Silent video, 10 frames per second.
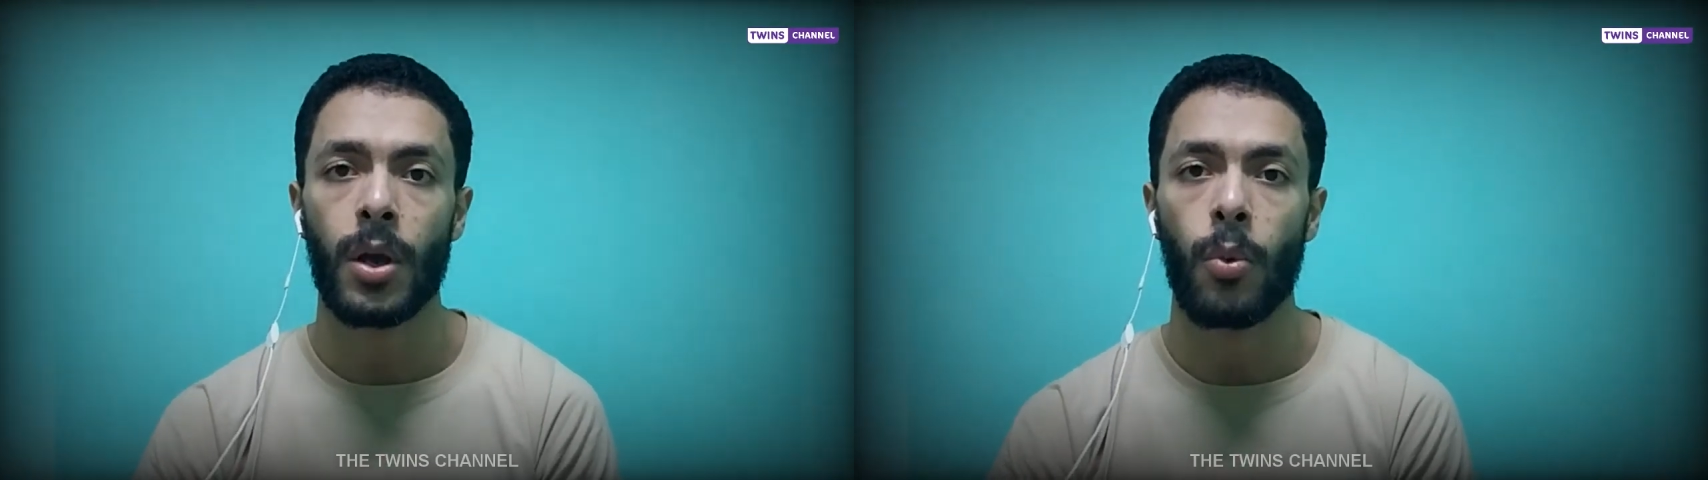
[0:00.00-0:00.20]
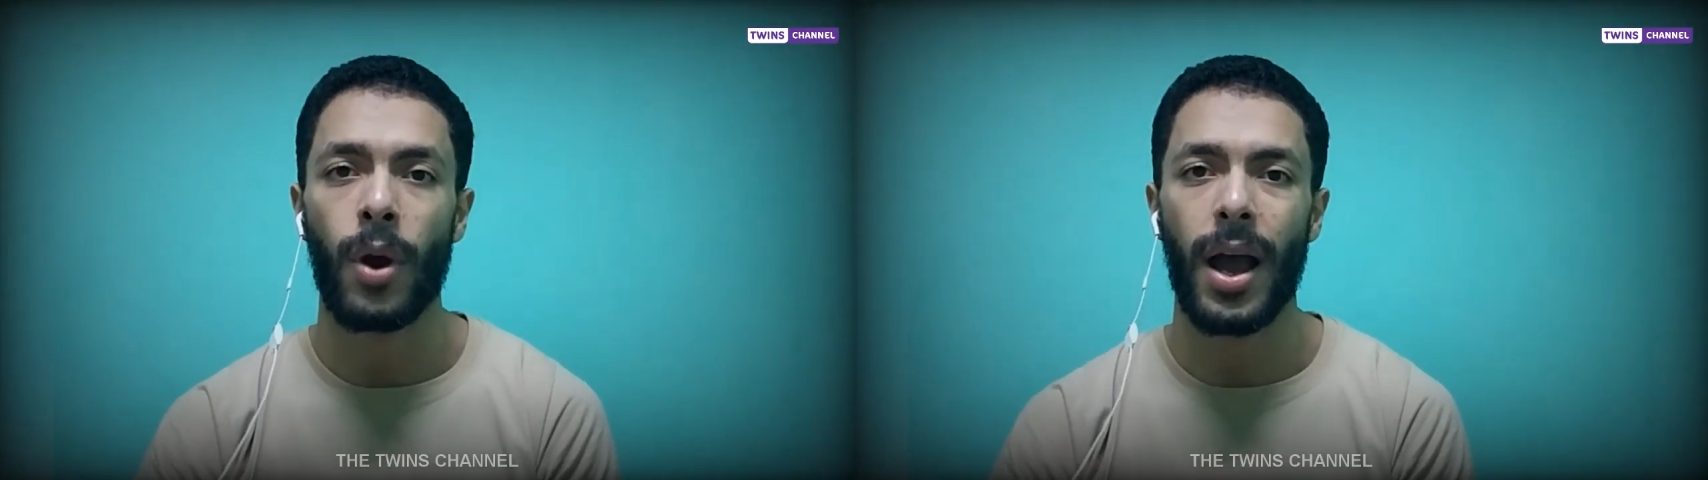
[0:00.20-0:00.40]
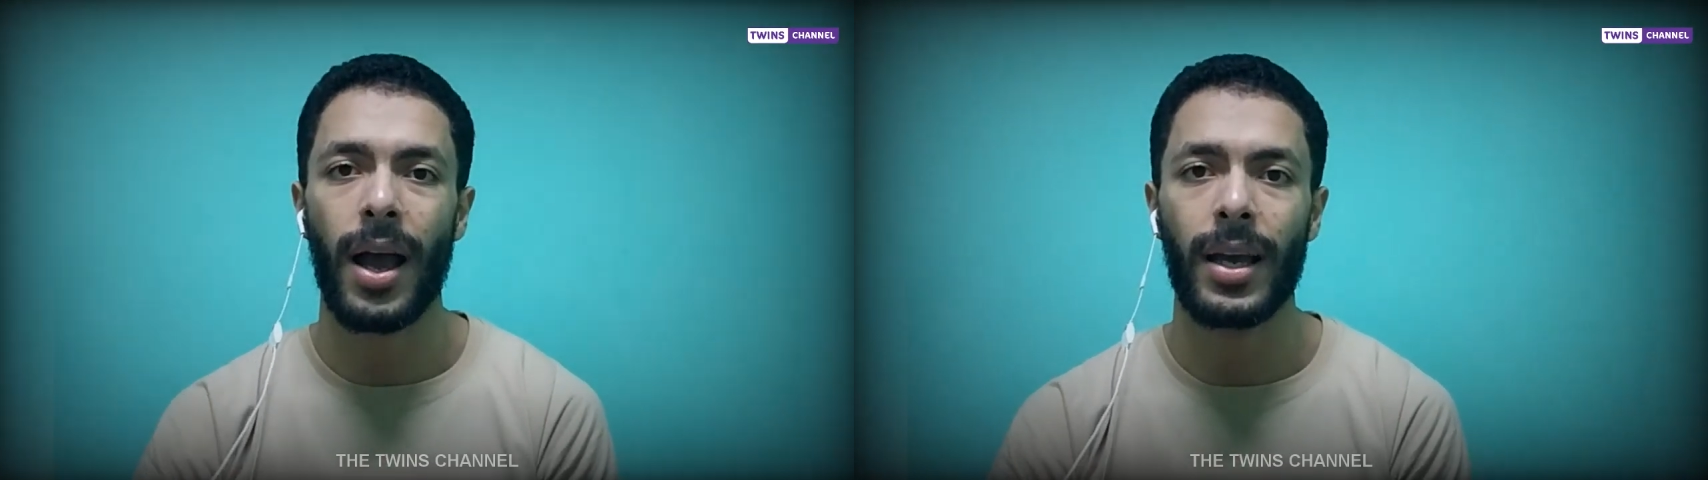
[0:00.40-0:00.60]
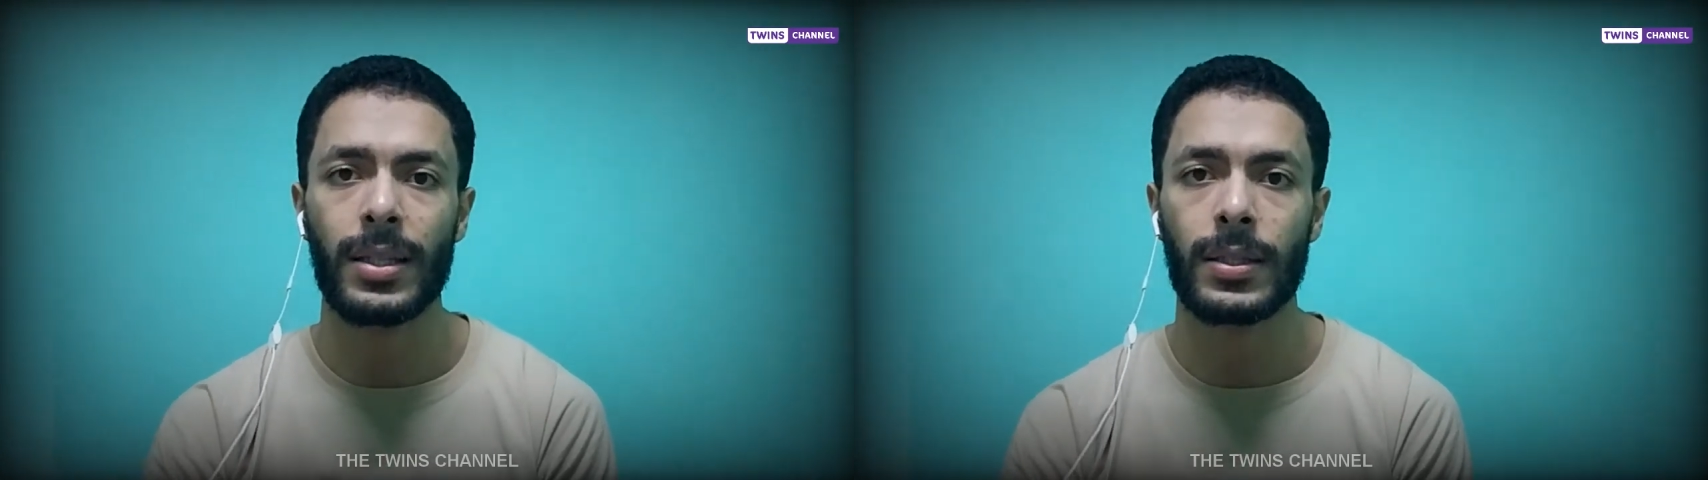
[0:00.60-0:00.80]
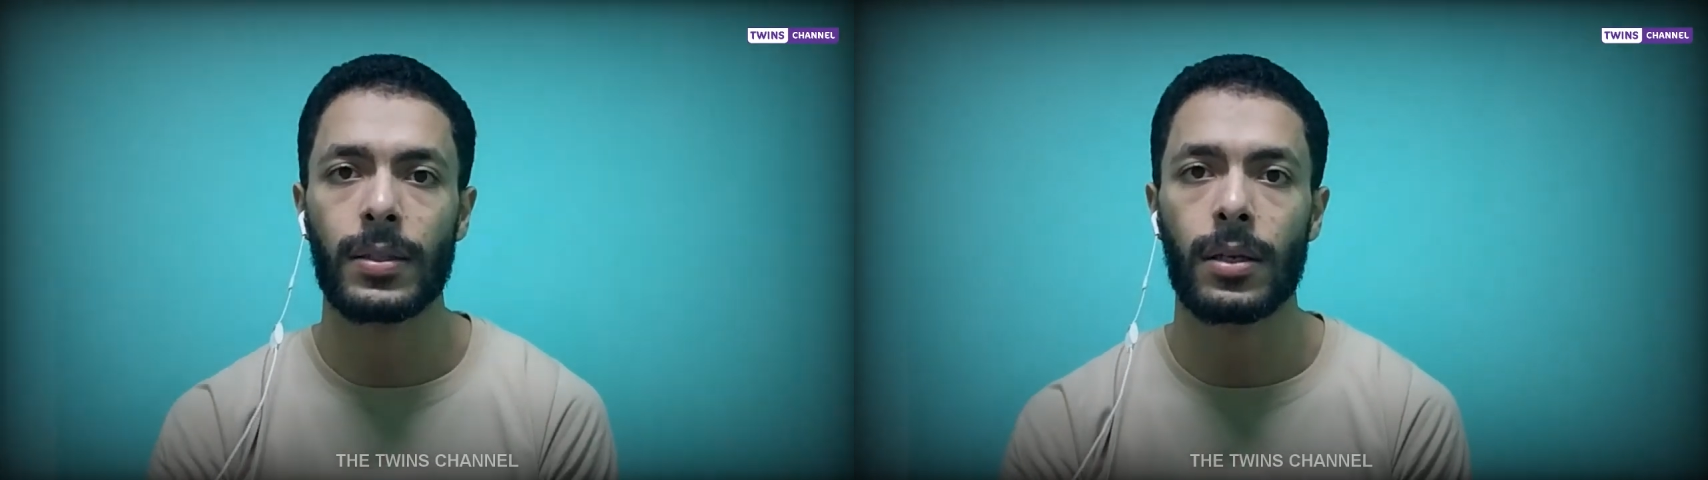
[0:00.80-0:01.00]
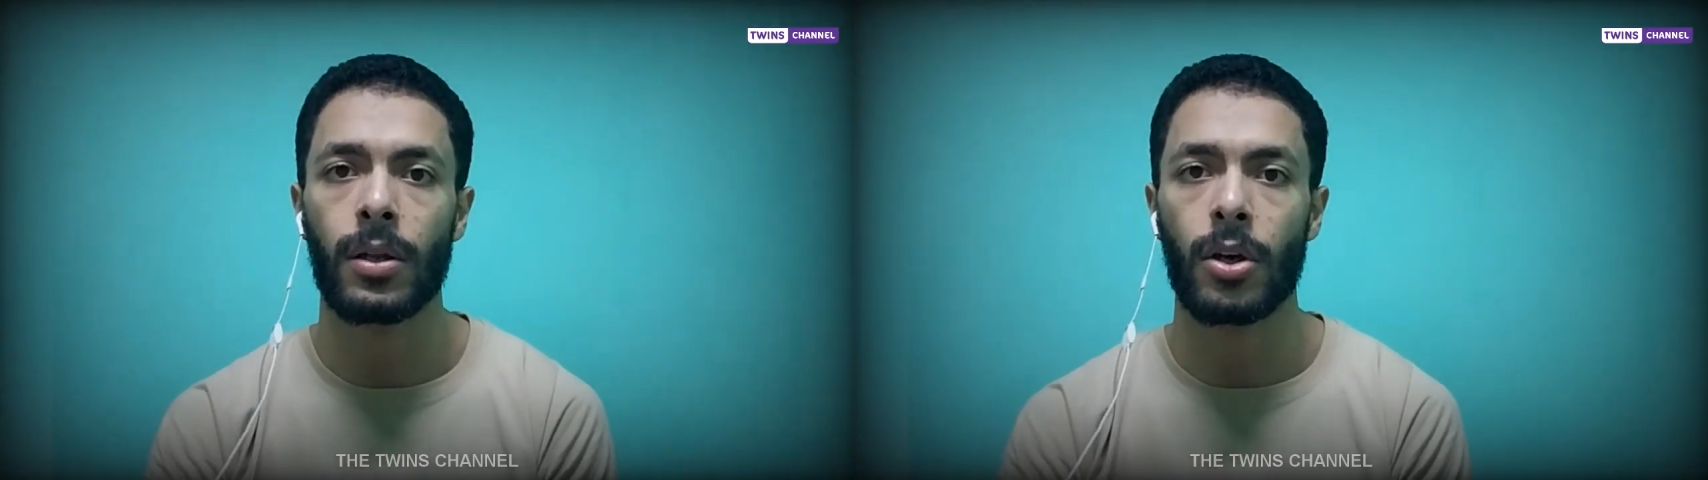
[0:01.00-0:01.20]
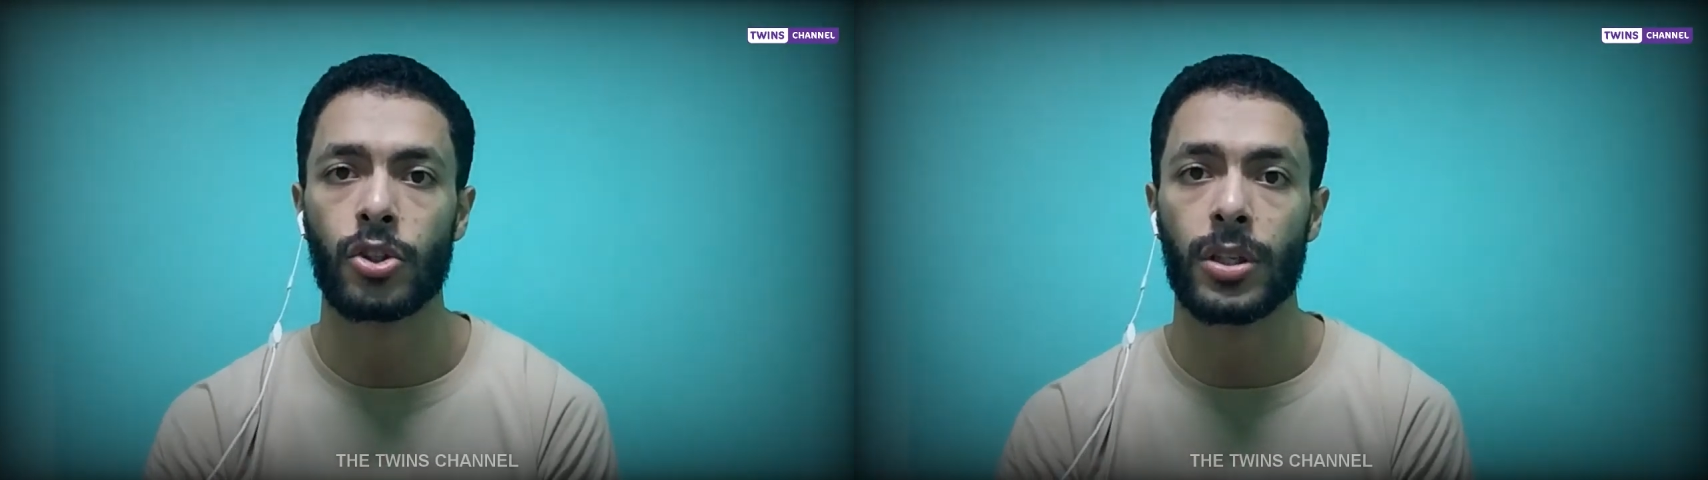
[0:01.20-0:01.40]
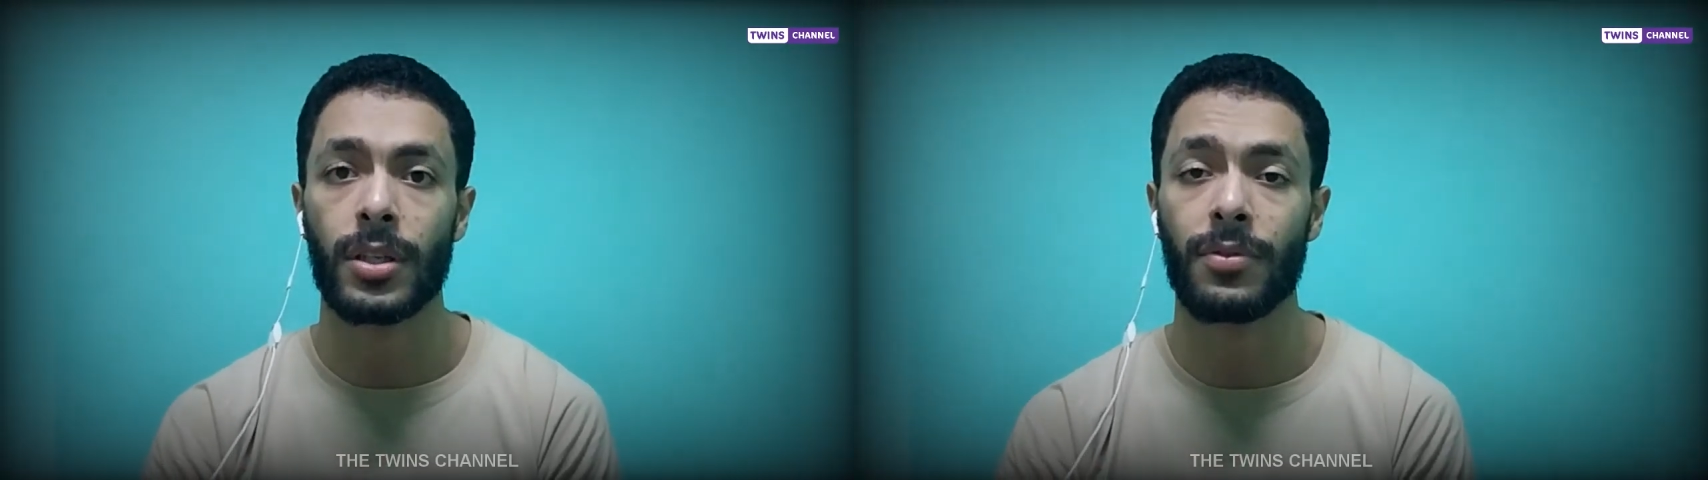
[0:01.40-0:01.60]
وقعت
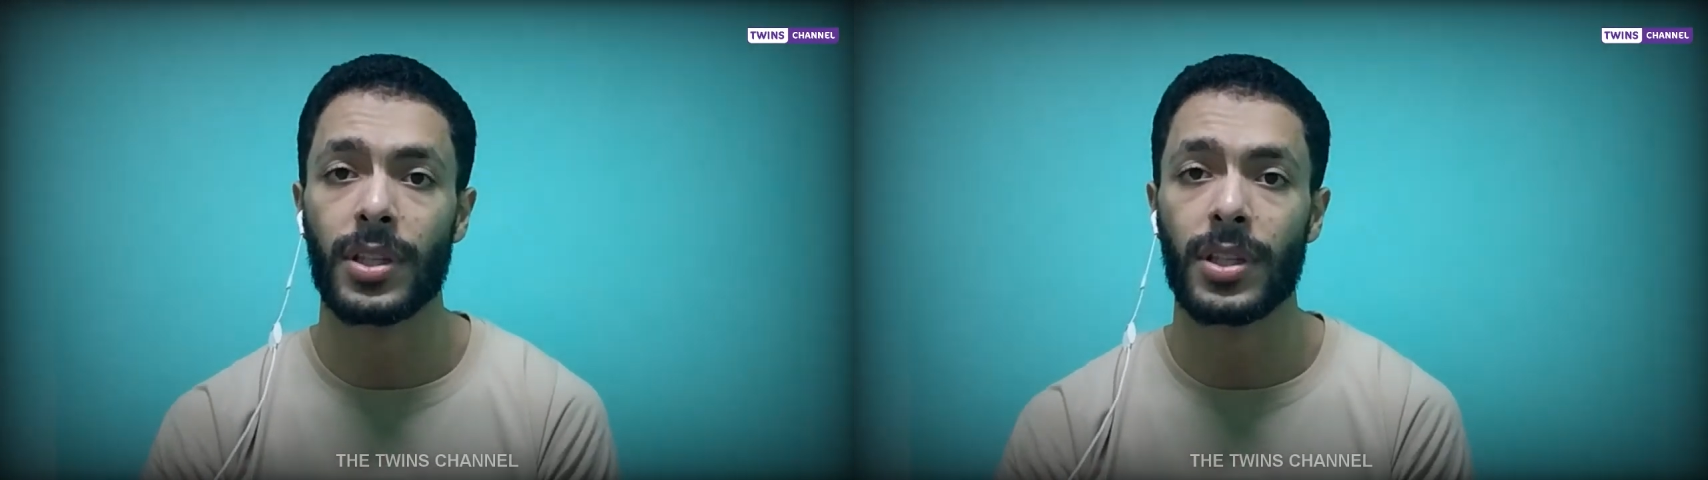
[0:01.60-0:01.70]
الارجنتين في